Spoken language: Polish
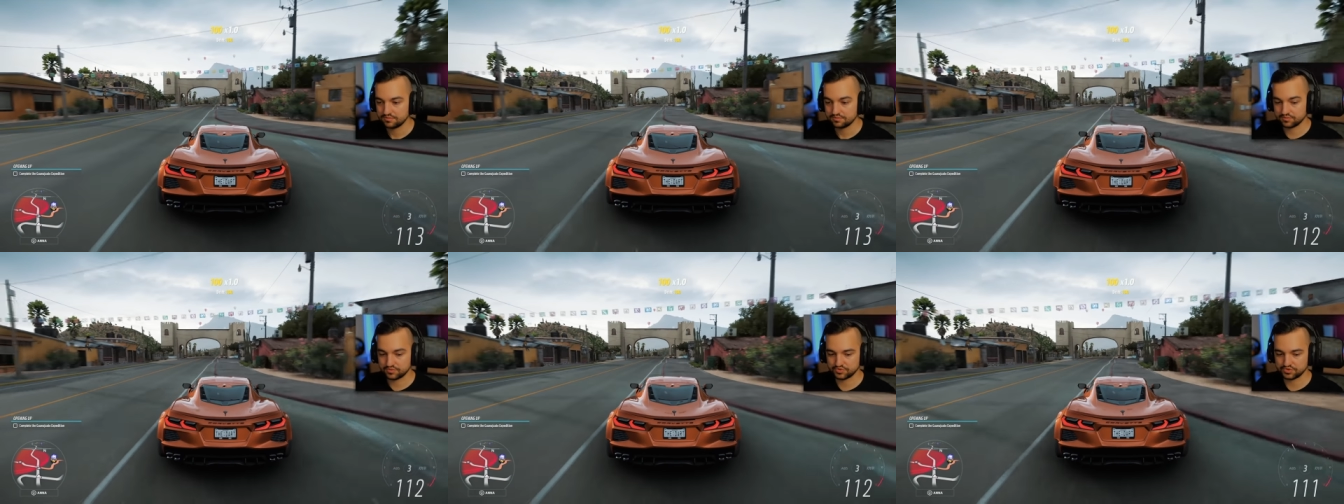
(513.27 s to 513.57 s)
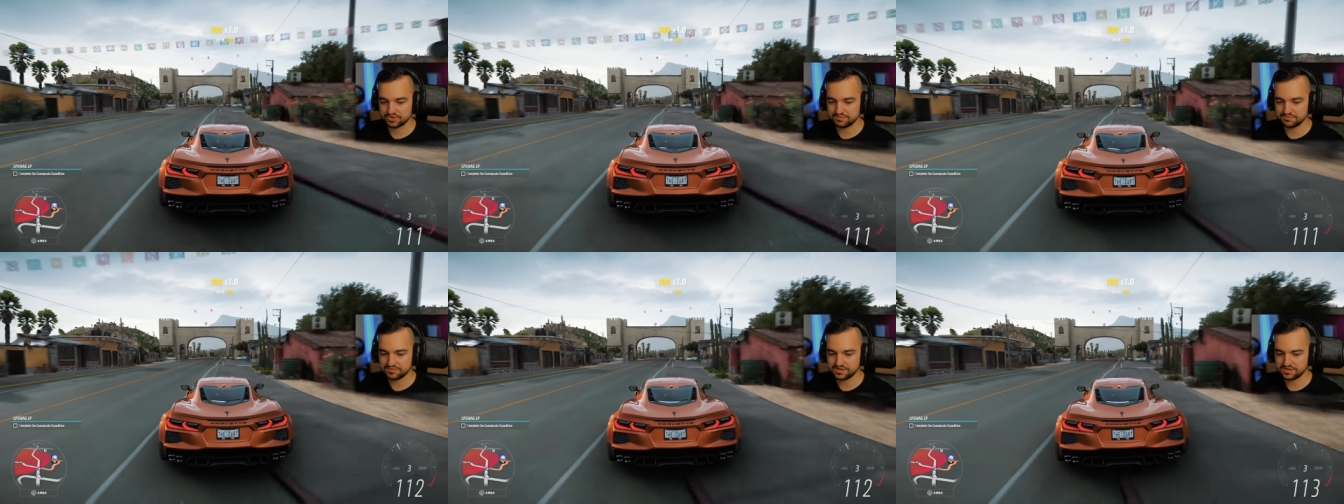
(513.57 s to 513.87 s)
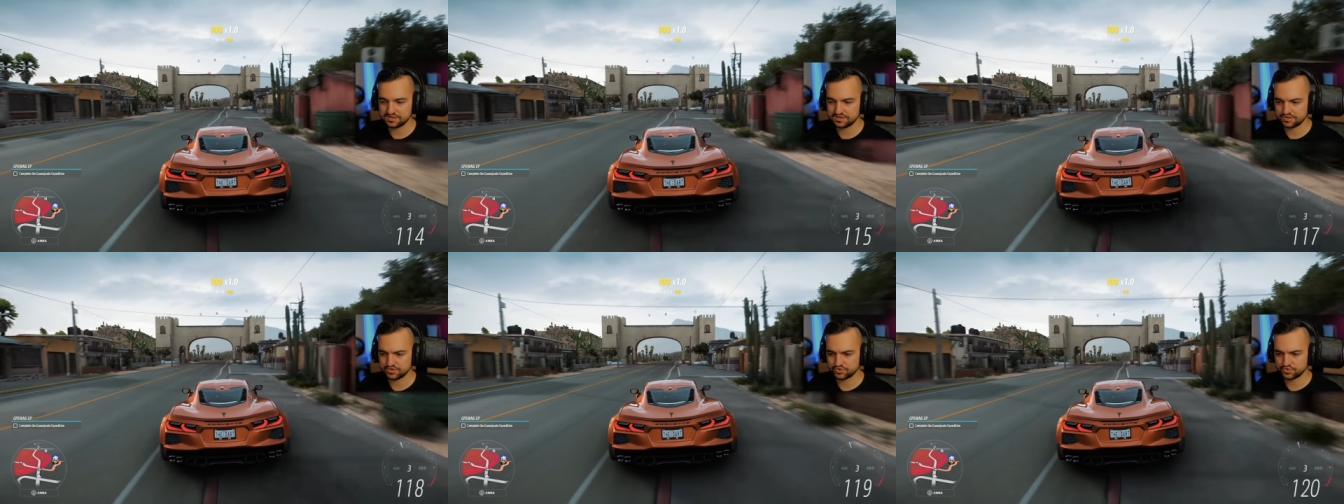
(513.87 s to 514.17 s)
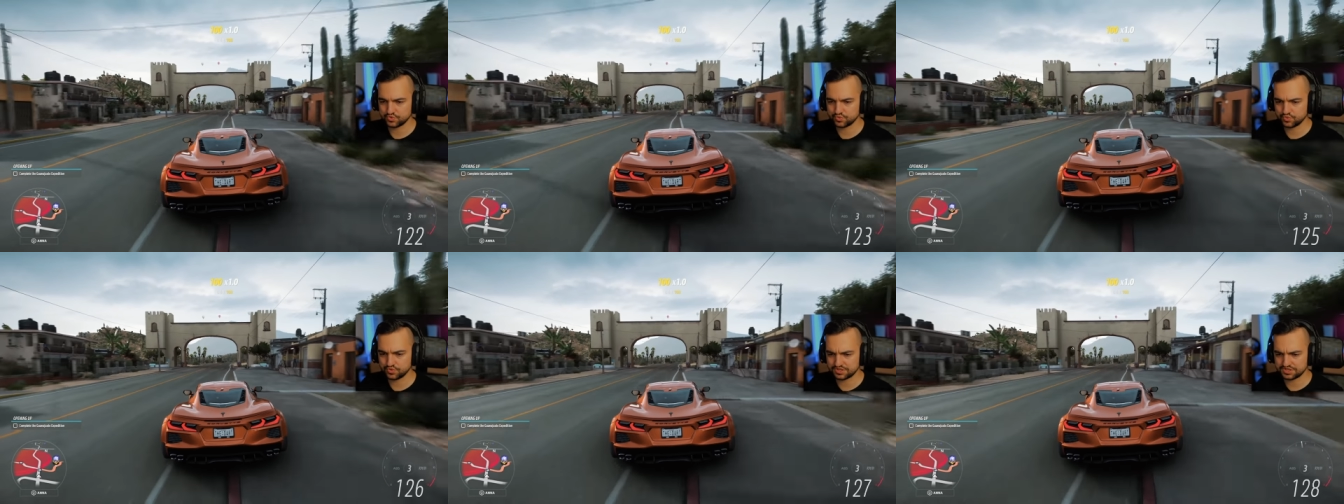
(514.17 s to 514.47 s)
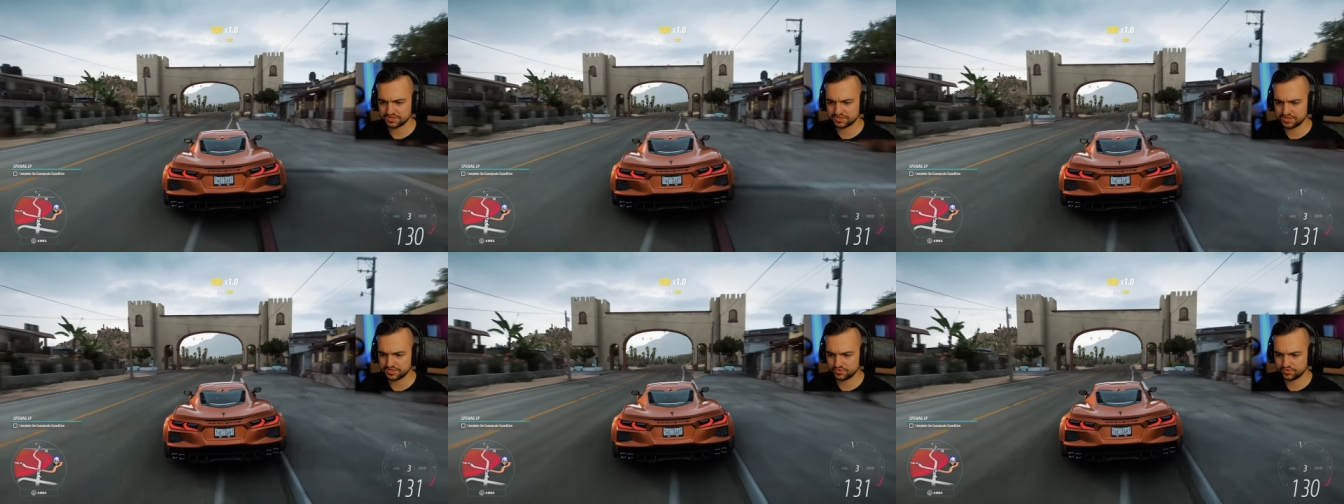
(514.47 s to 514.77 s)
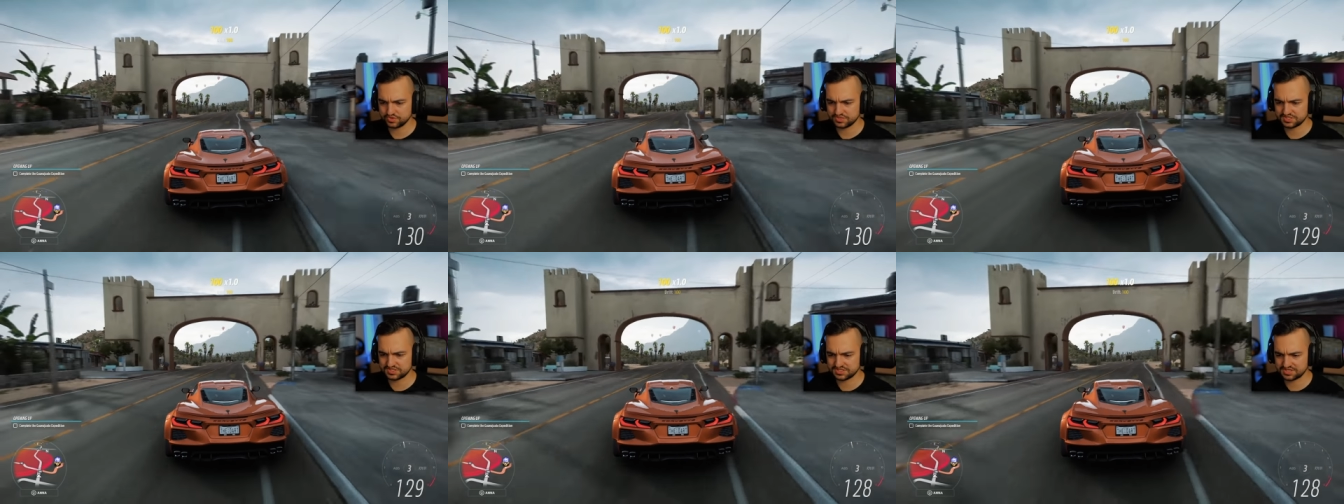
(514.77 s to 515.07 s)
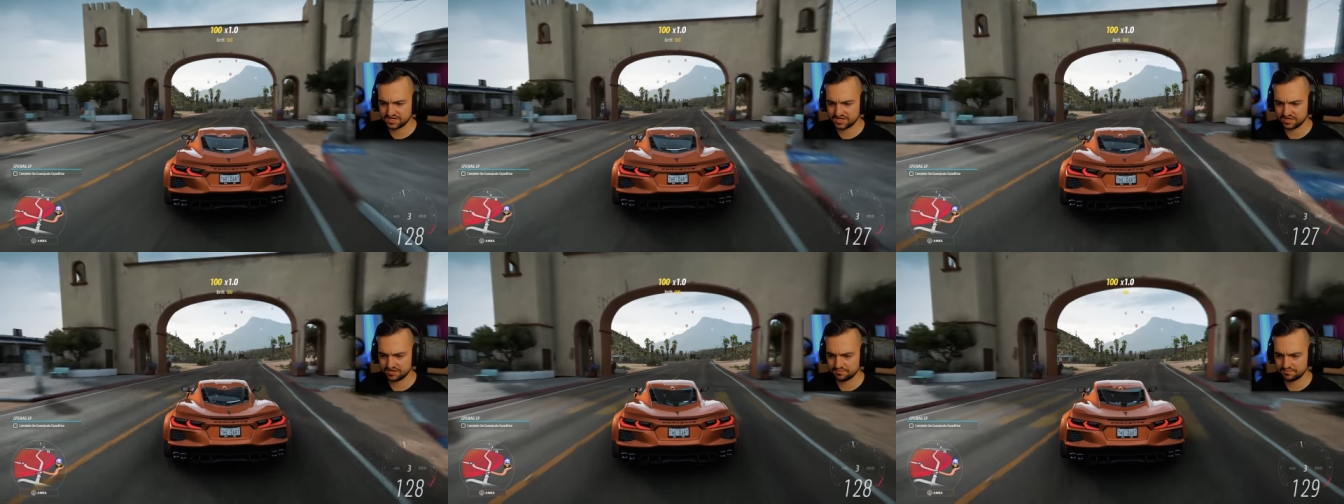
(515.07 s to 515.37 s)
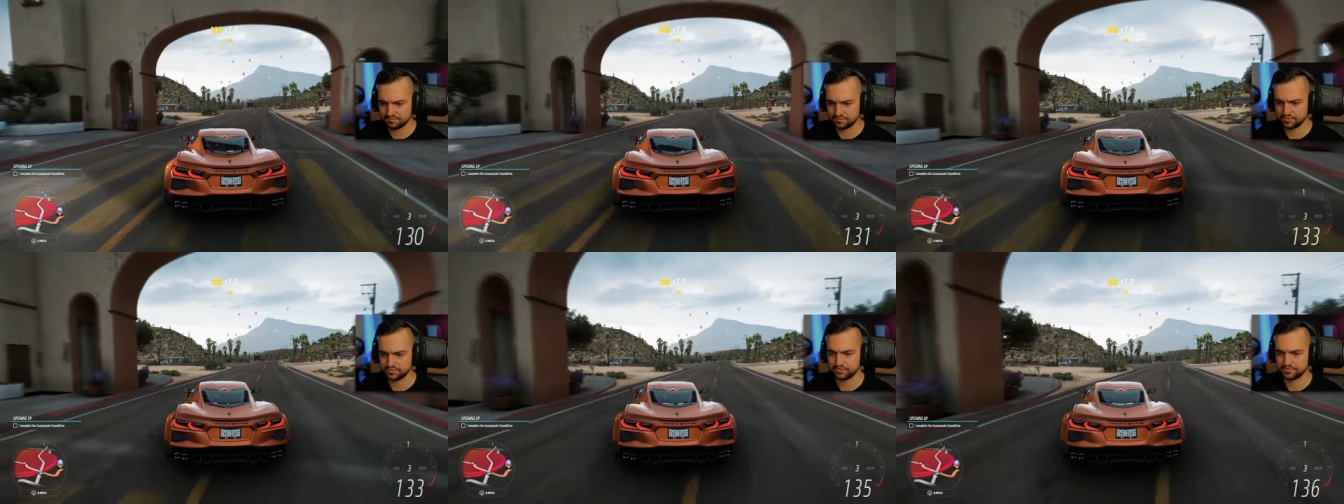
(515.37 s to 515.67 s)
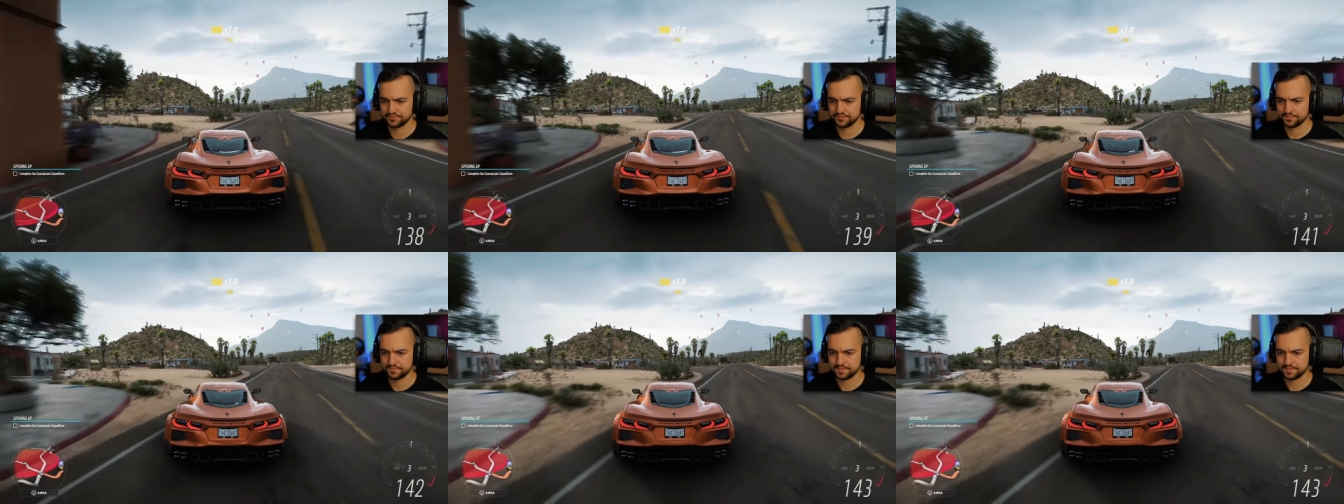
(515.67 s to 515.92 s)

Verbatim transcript: możemy jechać szukać jakiegoś skarbu.